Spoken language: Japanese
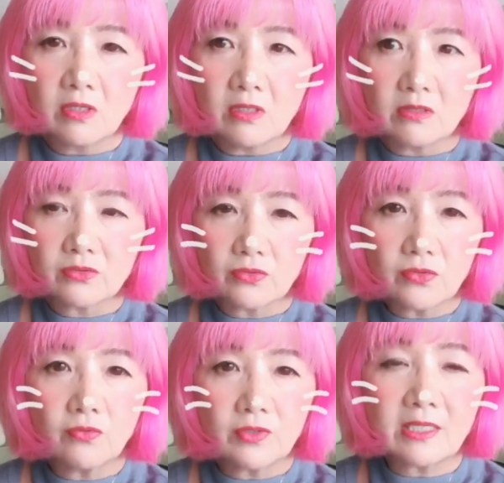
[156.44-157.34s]
その
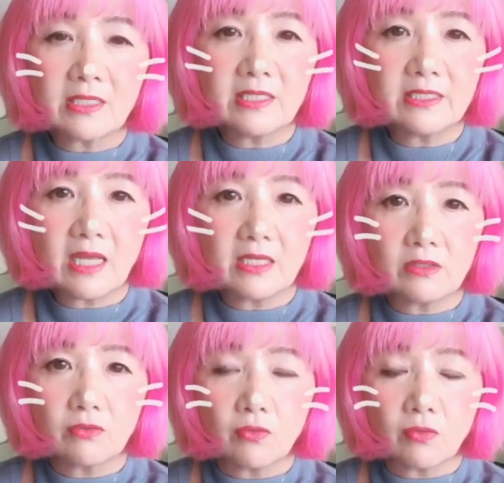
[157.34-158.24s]
お腹が痛い
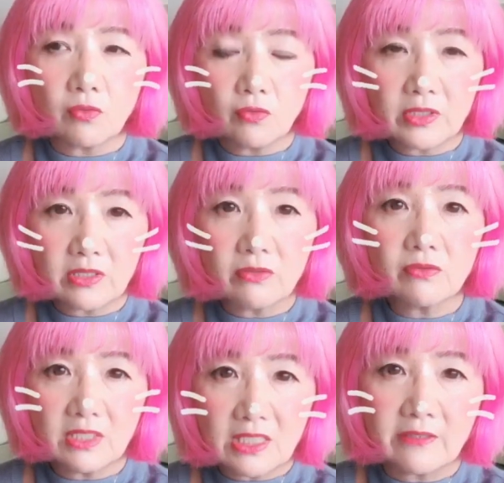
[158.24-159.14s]
のを理由
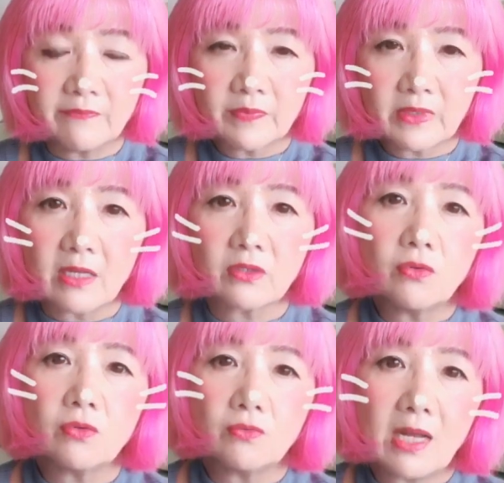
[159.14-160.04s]
にあ今日
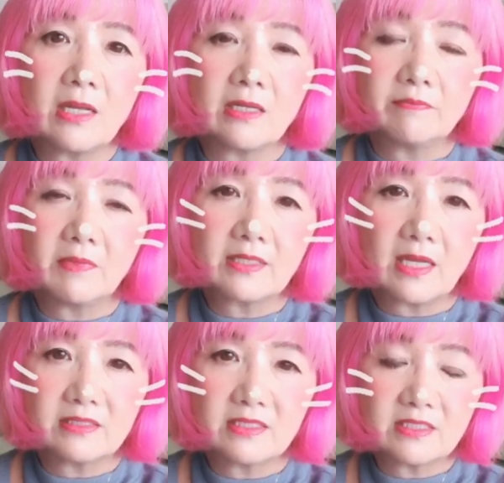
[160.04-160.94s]
はまだ
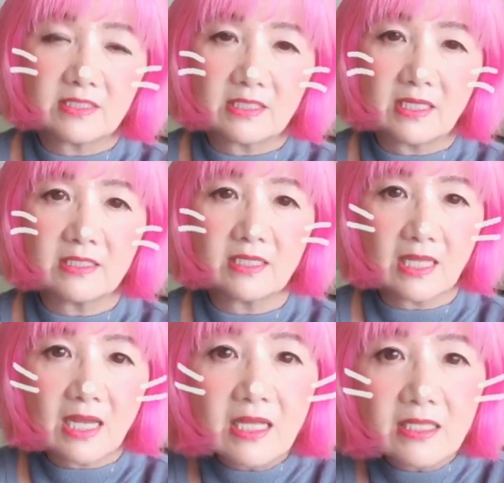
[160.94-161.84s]
時期じゃないんだ
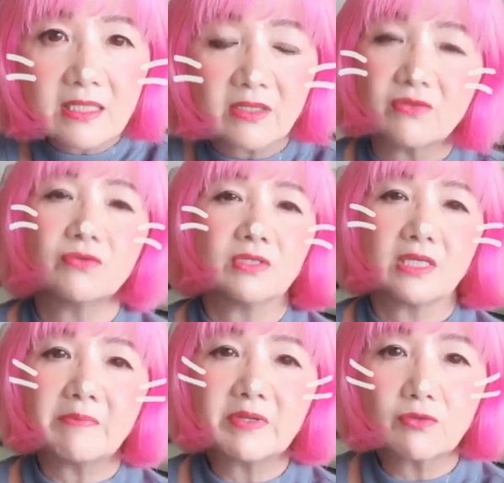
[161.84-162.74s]
なっていうふうにや
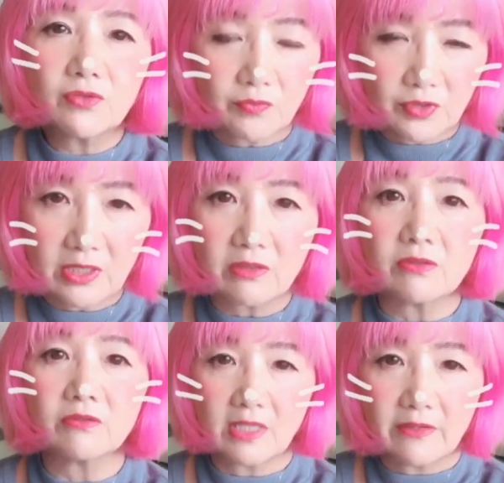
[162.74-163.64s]
めることもできるよ
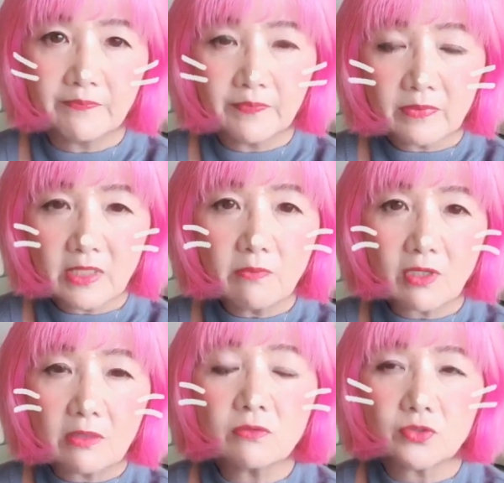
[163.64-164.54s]
ね。でも
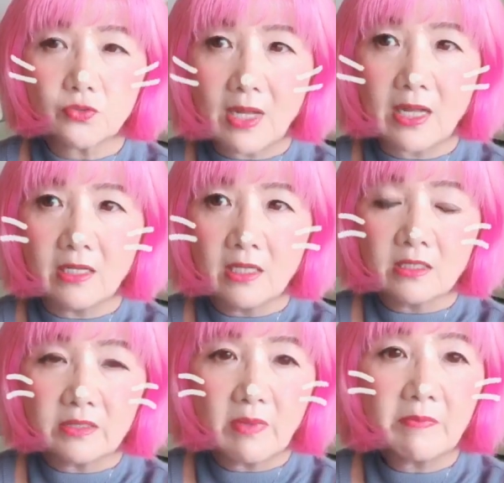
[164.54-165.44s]
彼女は
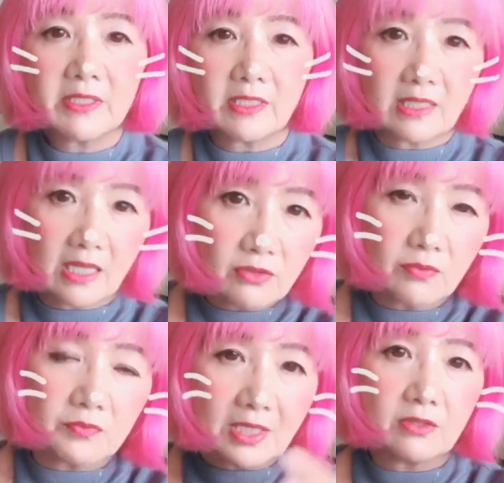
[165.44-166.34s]
今まで何度も
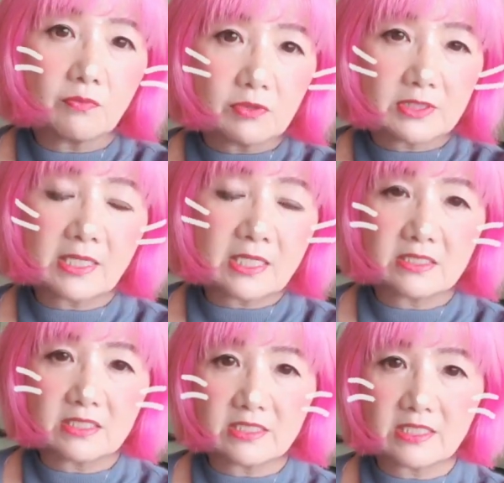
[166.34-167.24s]
何度も
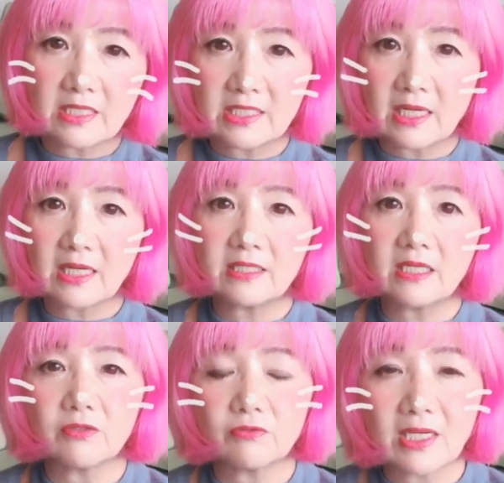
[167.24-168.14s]
チャレンジしてきた過程
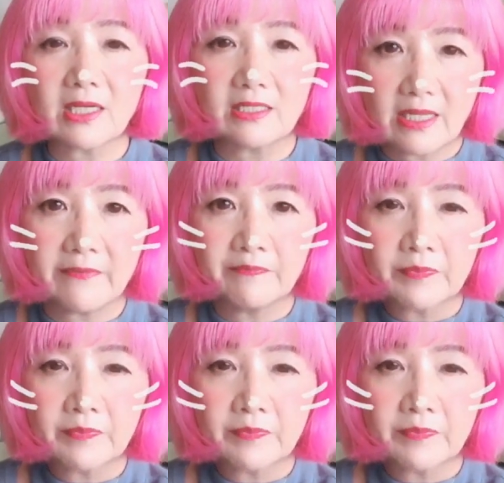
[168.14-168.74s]
の中で